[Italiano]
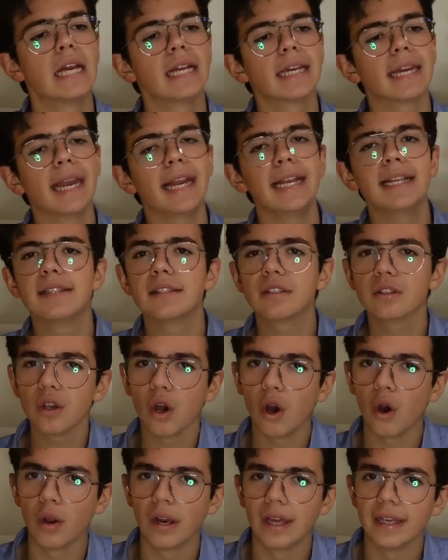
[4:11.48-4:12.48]
che il
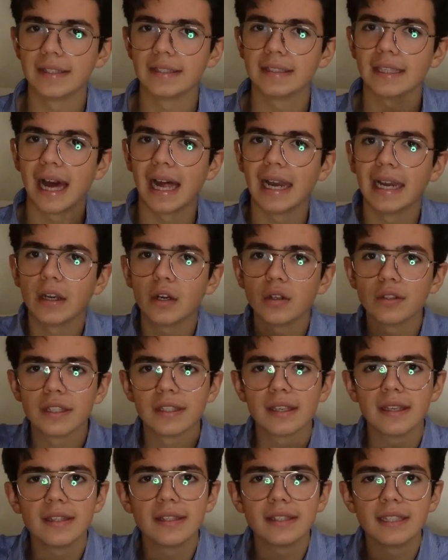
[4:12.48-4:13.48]
sole sta alle cose
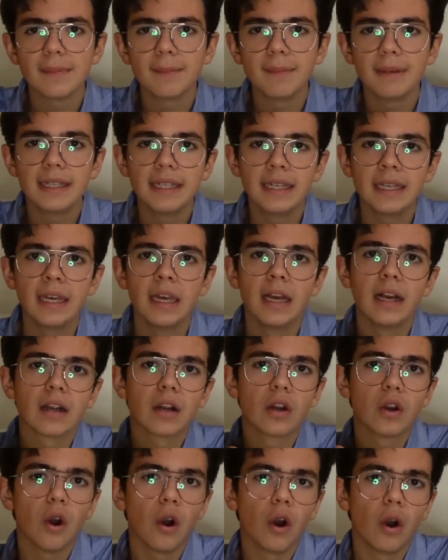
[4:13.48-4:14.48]
sensibili
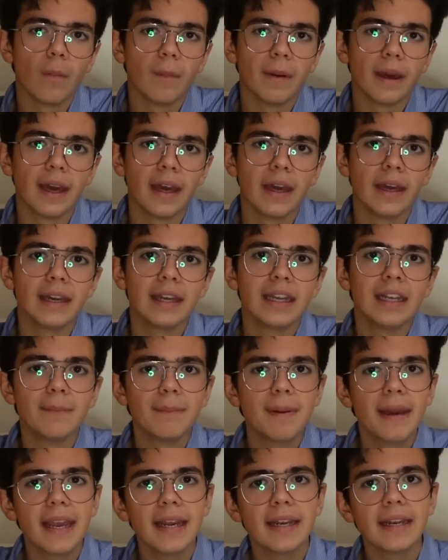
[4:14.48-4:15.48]
come il
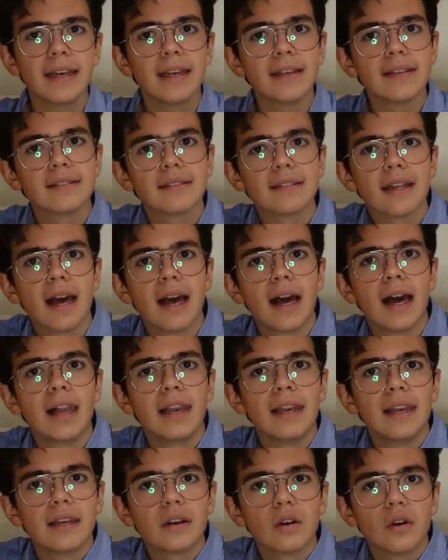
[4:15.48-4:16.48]
bene sta
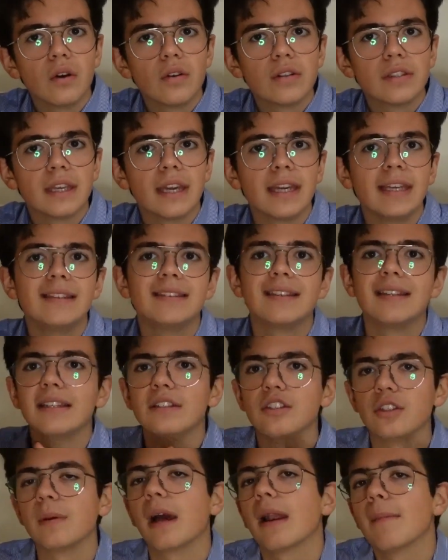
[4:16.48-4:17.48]
alle cose
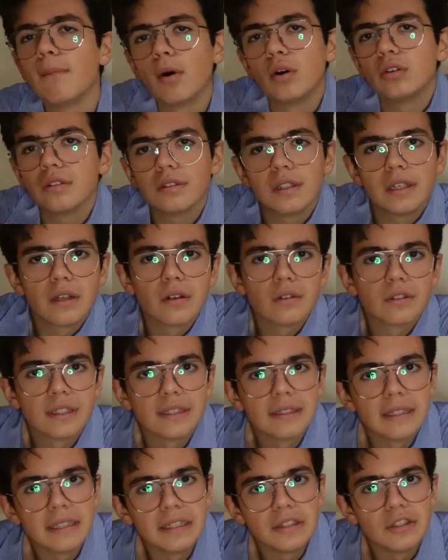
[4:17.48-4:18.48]
intelligibili, al mondo delle cose
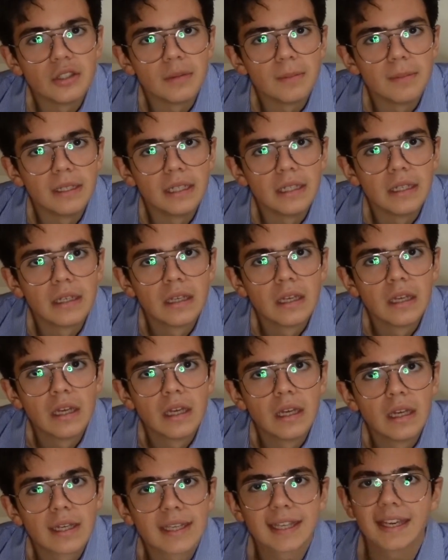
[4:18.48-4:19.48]
intelligibili.
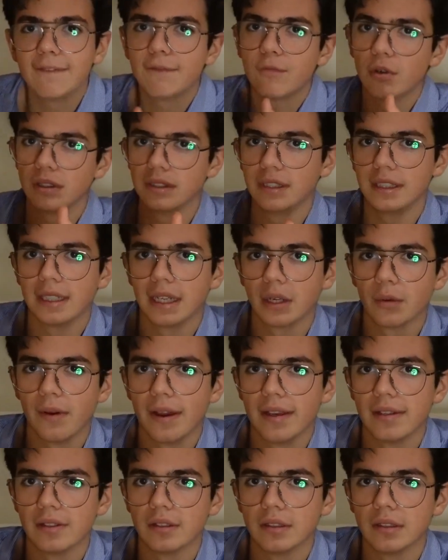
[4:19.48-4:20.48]
Che vuol dire
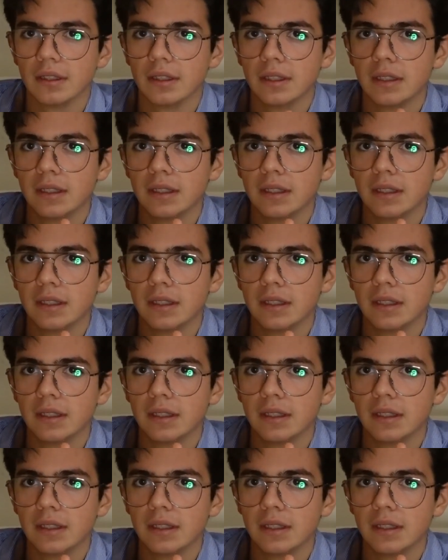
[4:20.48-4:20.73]
questo?